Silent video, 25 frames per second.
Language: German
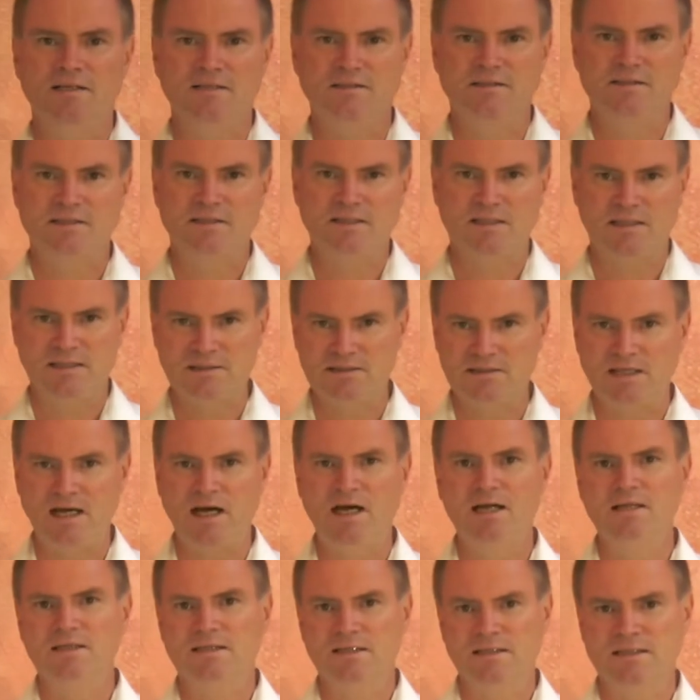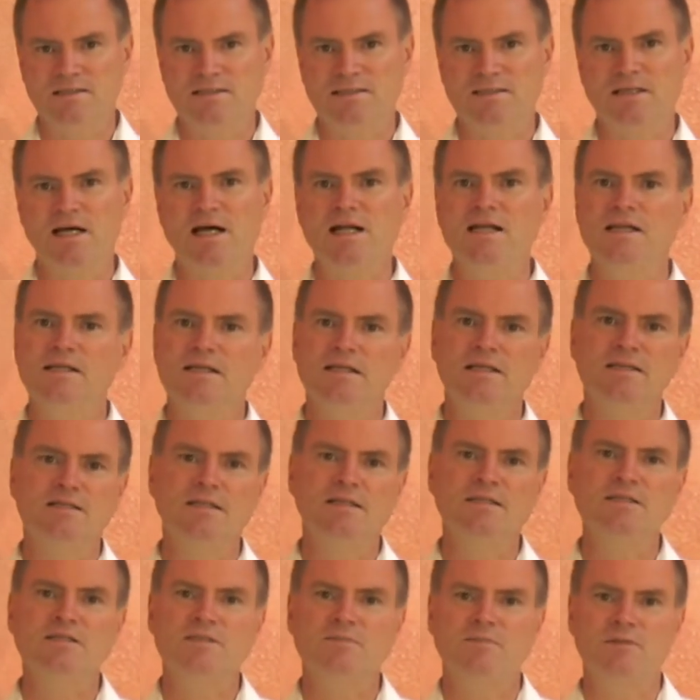als Kristall gilt
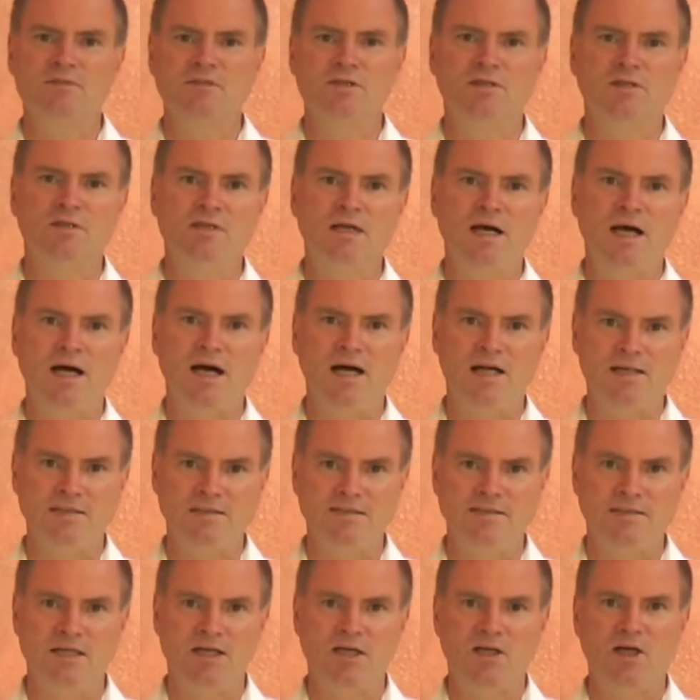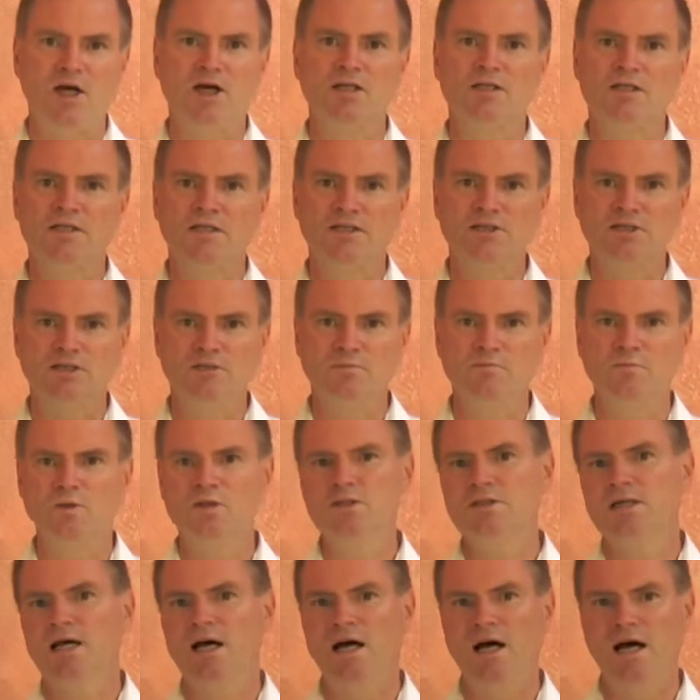insbesondere als der göttlichen
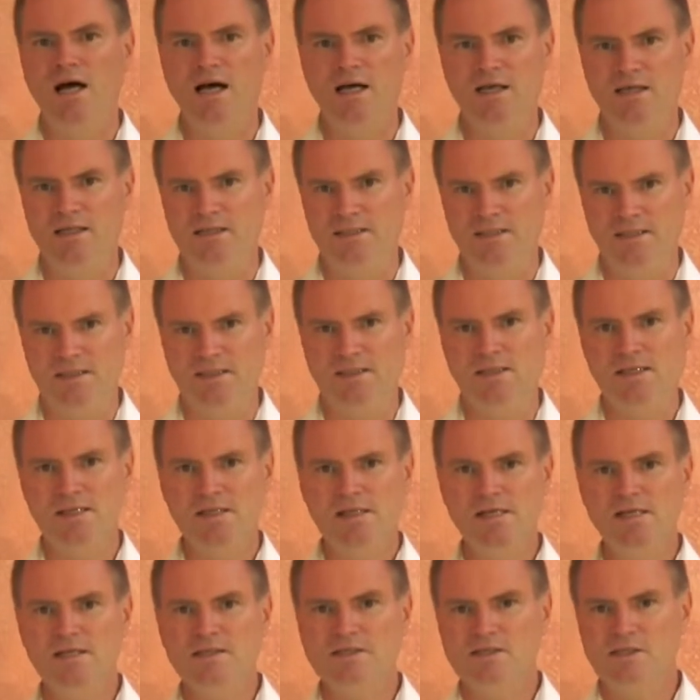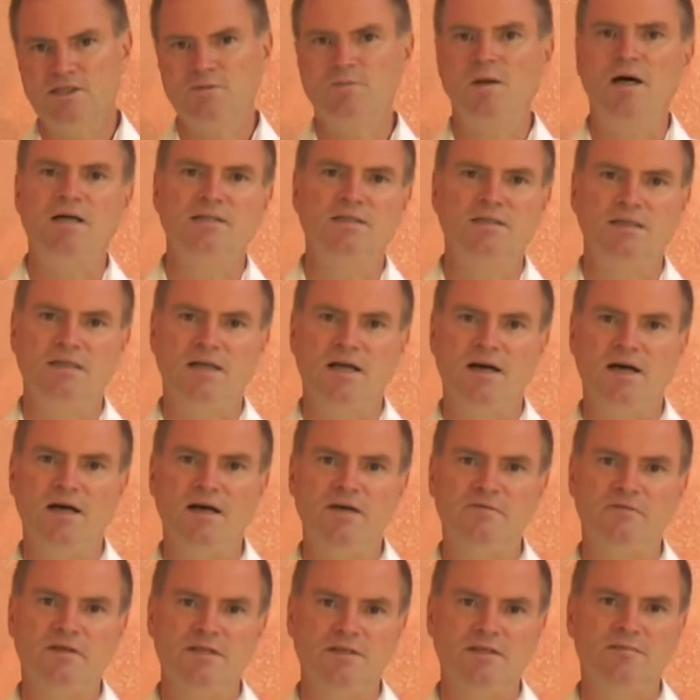Mutter heilig.
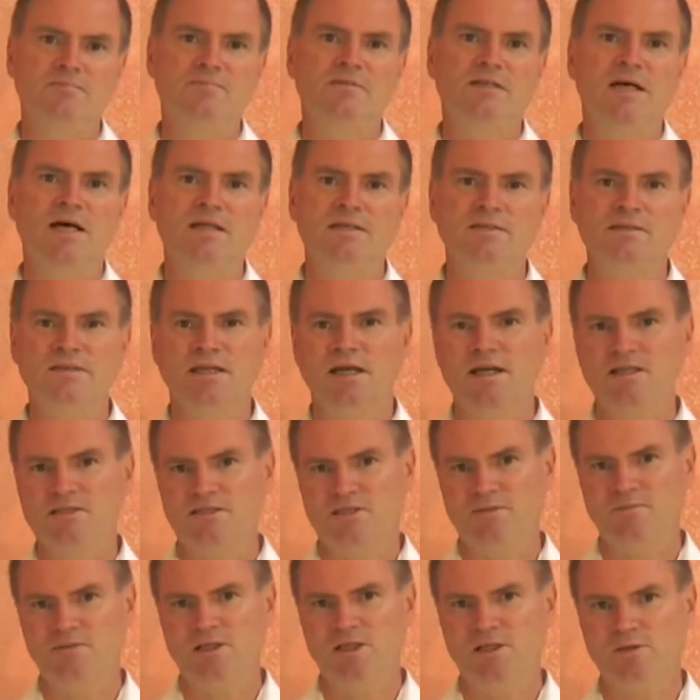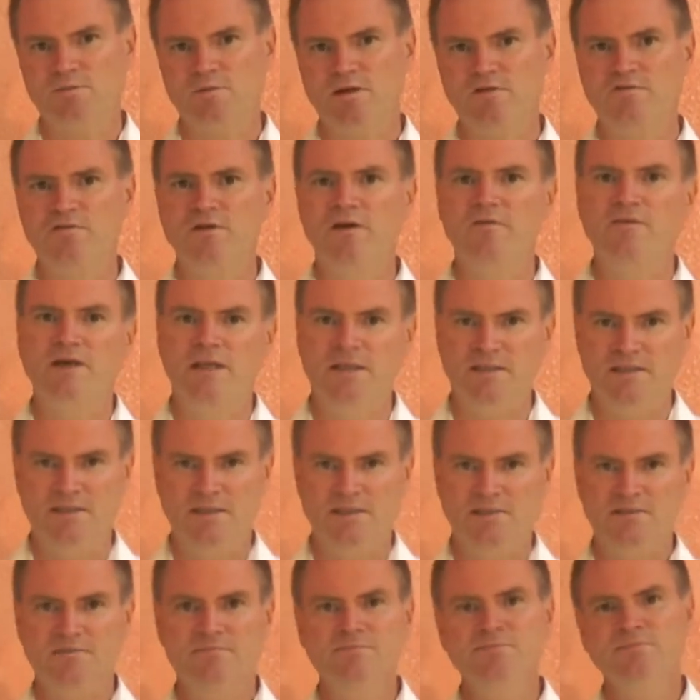Spatika wird im Tantra zum Beispiel
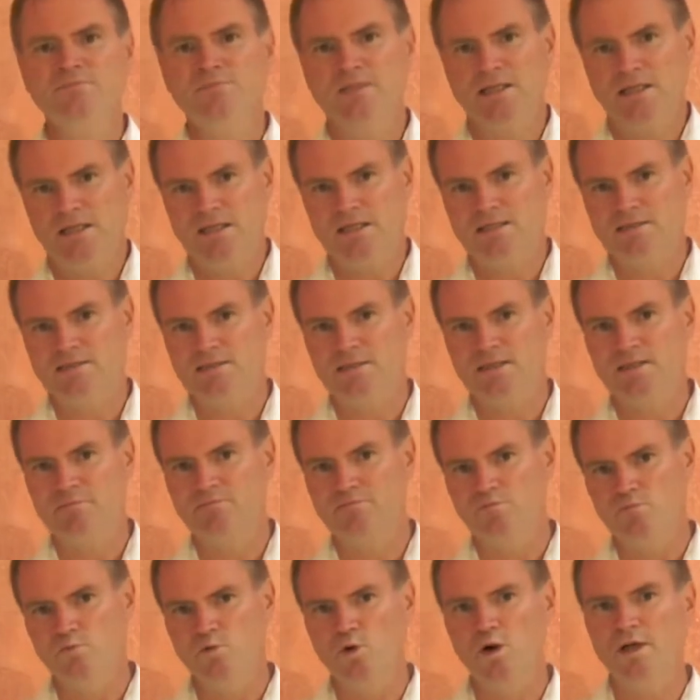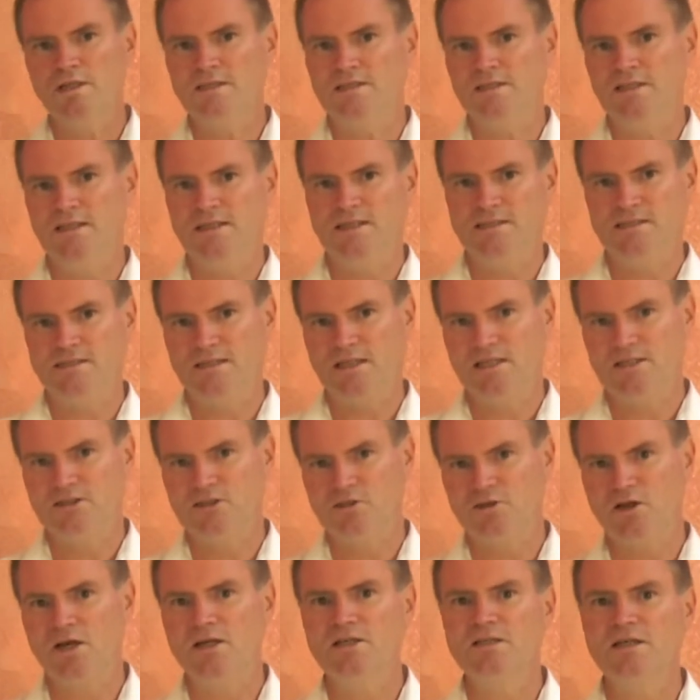verwendet. Es gibt Murtis,
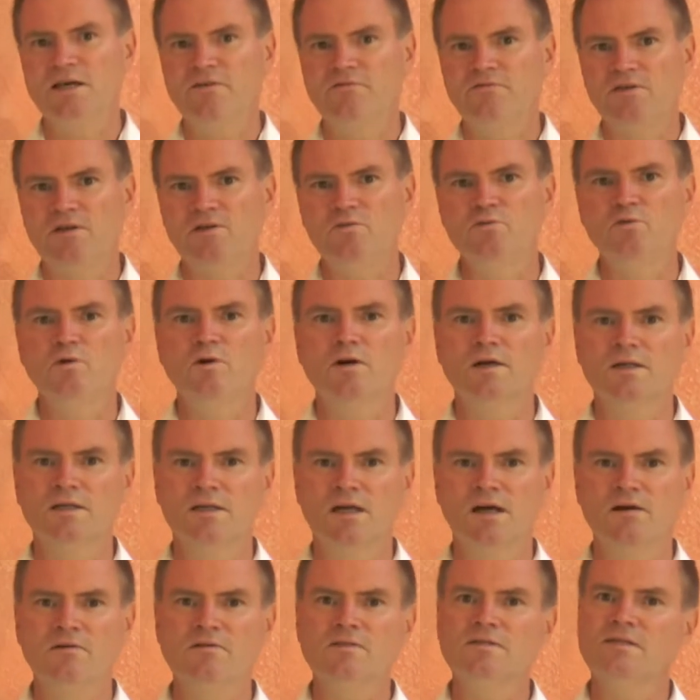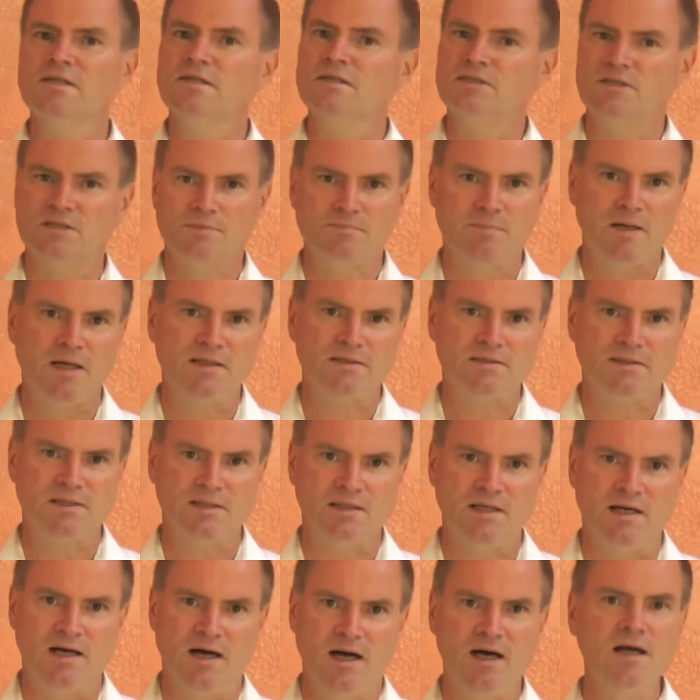also Götterfiguren aus
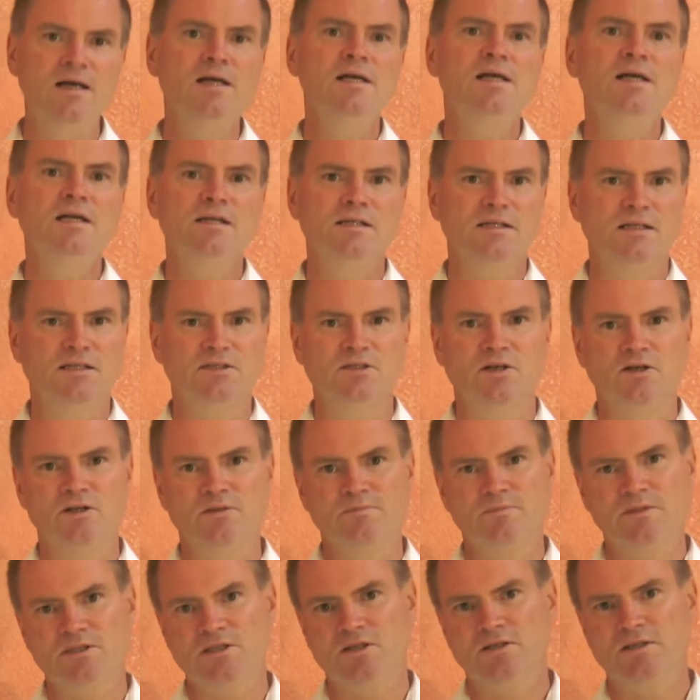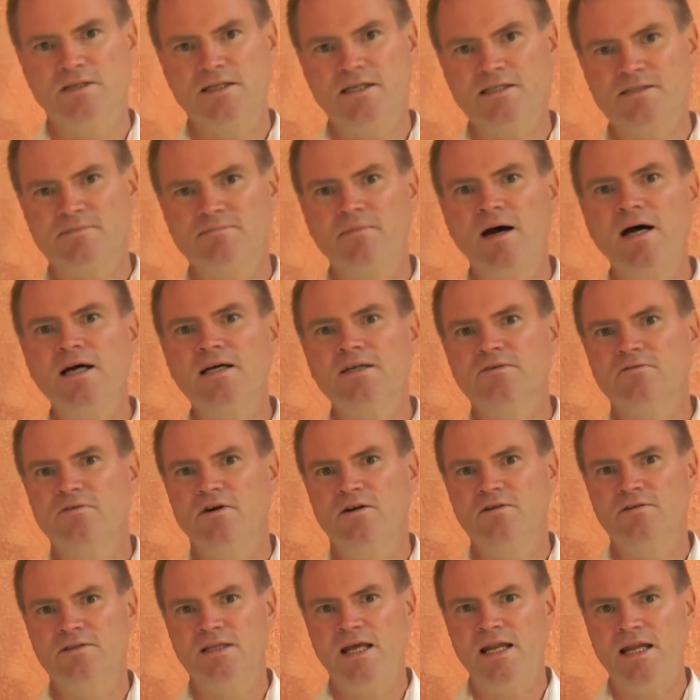Spatika, die sollen besonders
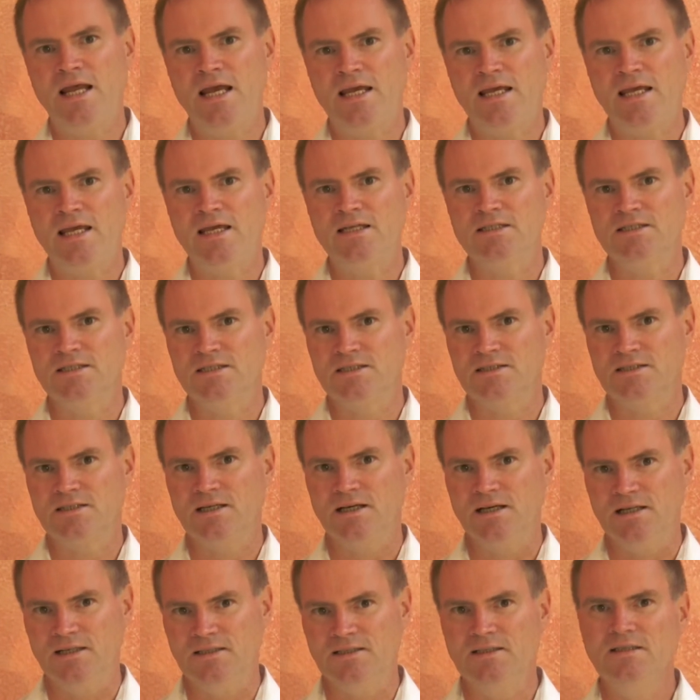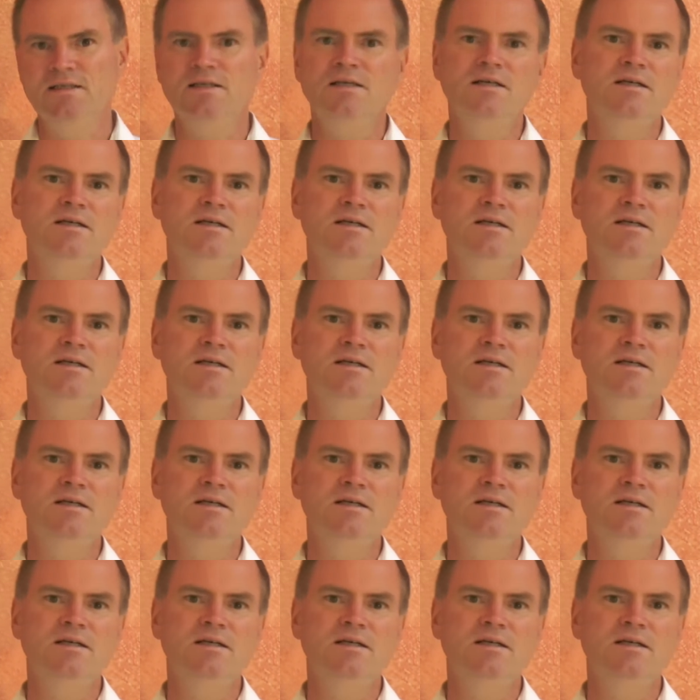machtvoll und energetisch sein.